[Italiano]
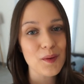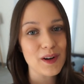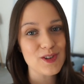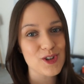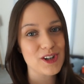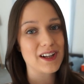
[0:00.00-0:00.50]

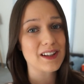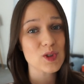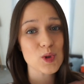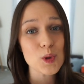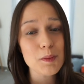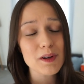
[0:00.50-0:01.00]
una giornata
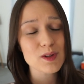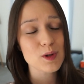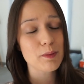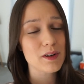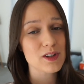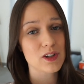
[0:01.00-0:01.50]
super
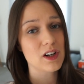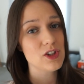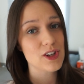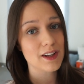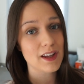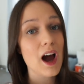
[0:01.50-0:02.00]
super
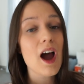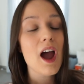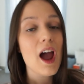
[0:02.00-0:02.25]
soleggiata